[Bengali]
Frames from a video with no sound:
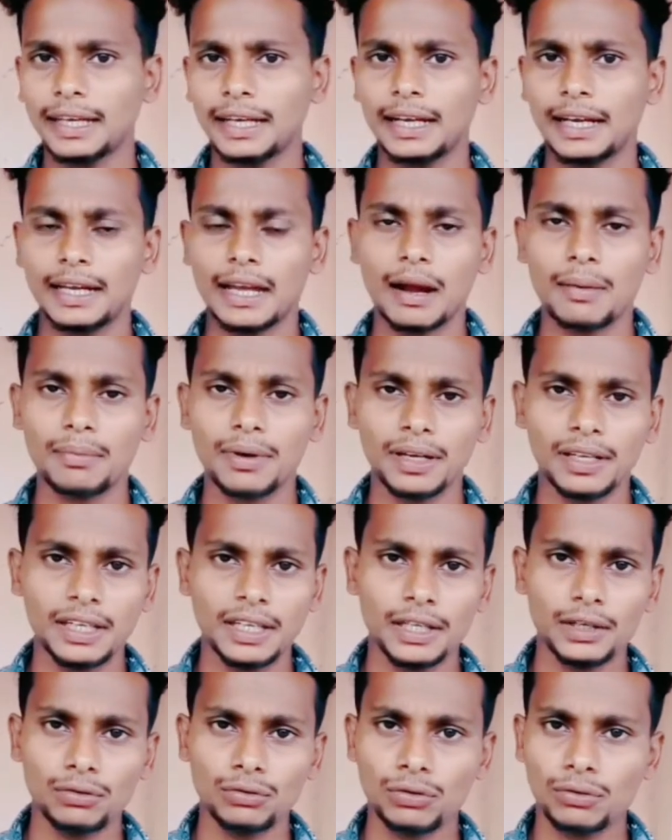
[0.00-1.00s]
না দেখাই আমরা
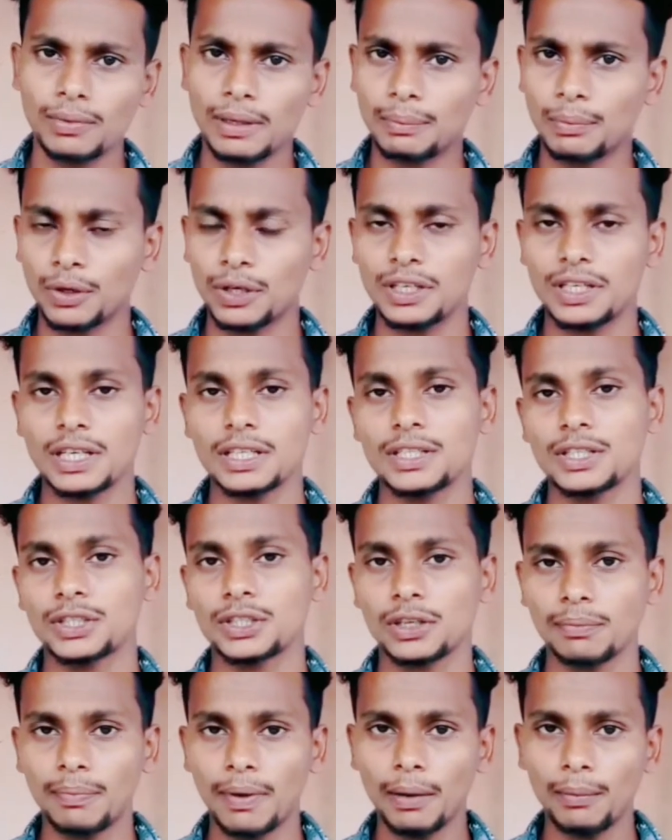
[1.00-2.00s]
কি ইউটিউবে
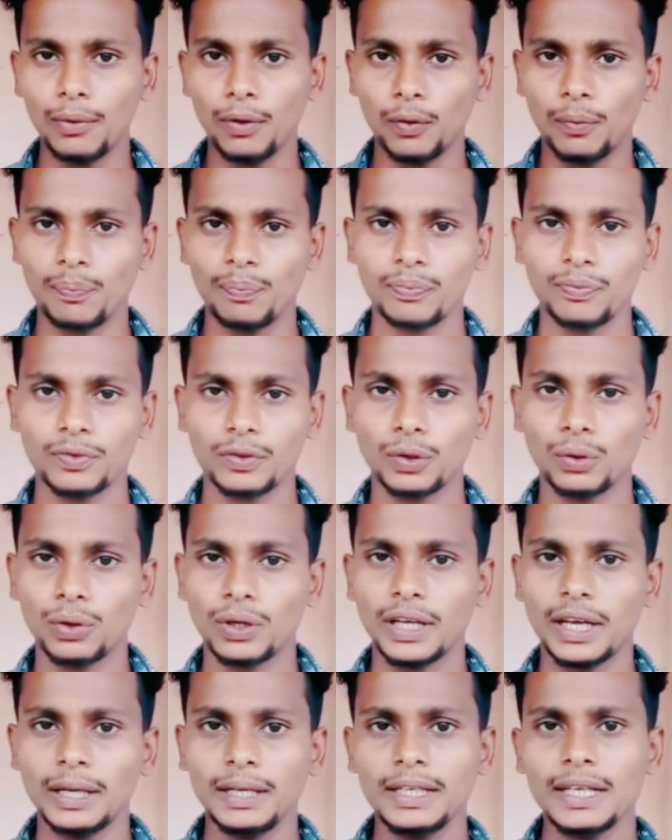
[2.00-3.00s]
মনিটাইজেশন পাবো তো
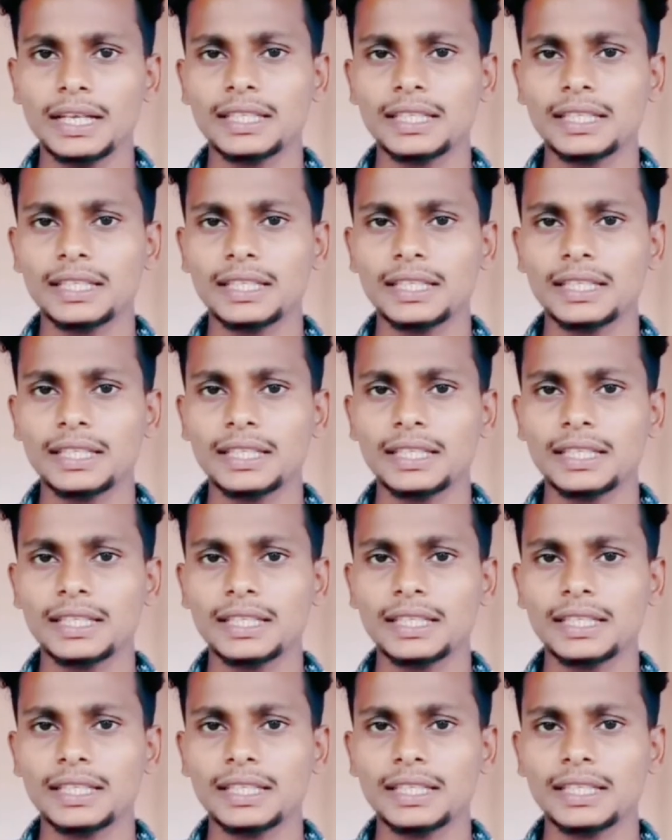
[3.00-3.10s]
এ